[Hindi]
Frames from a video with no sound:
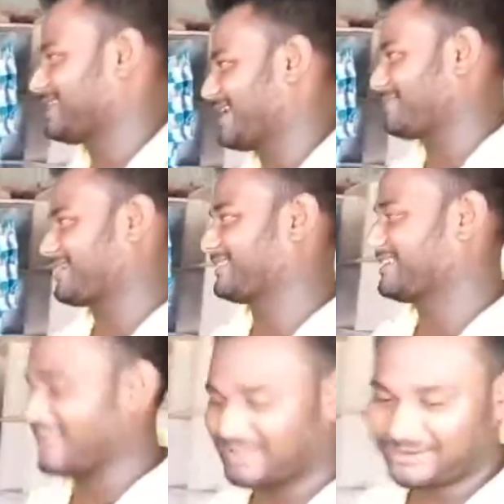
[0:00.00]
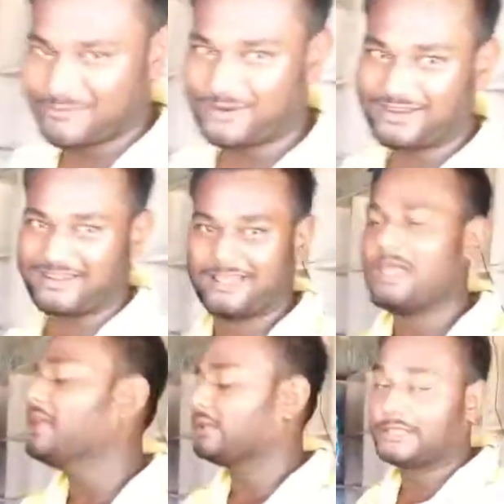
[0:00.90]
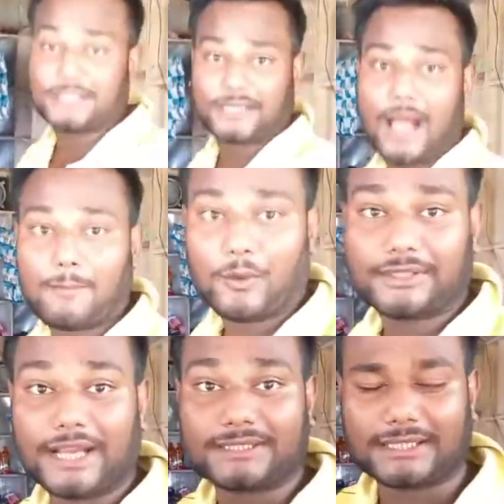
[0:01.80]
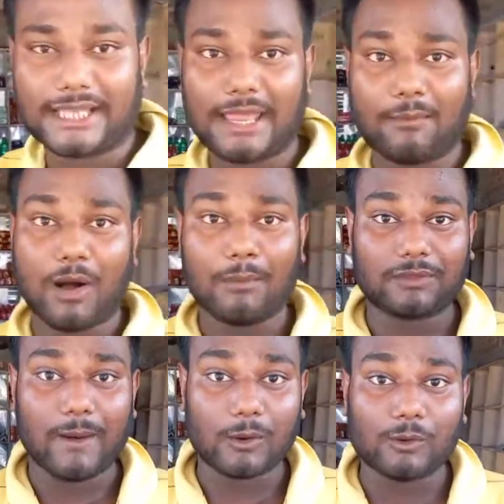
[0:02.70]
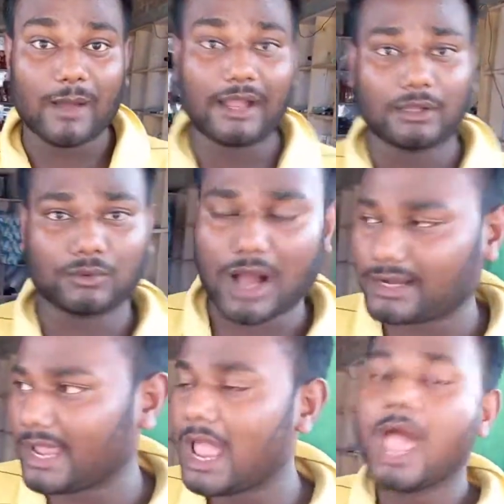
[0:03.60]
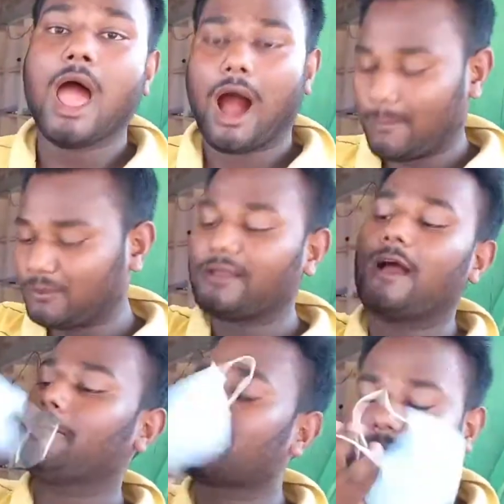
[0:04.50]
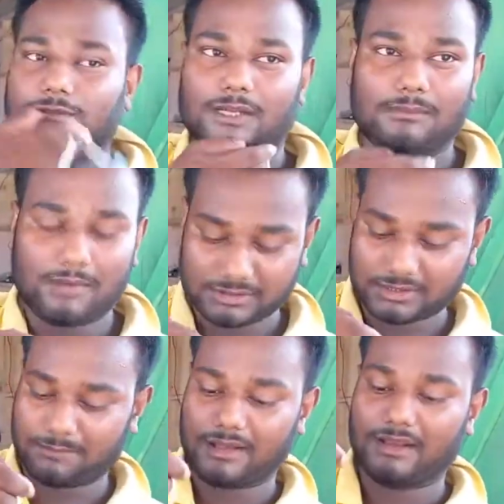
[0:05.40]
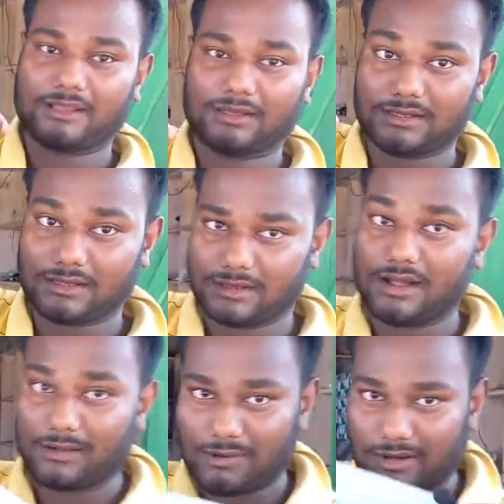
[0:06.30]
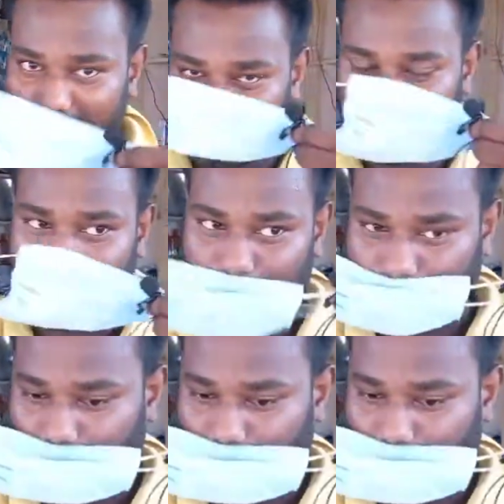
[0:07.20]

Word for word: सर आप खतरनाक रिपोर्ट है ना तो जैसे कि आप लोग देख सकते हैं ये मोहम्मद फारूक भाई का दुकान है आप लोग यहाँ सर मास्क पहन लेते हैं नहीं तो गाड़ फाड़ दीजिए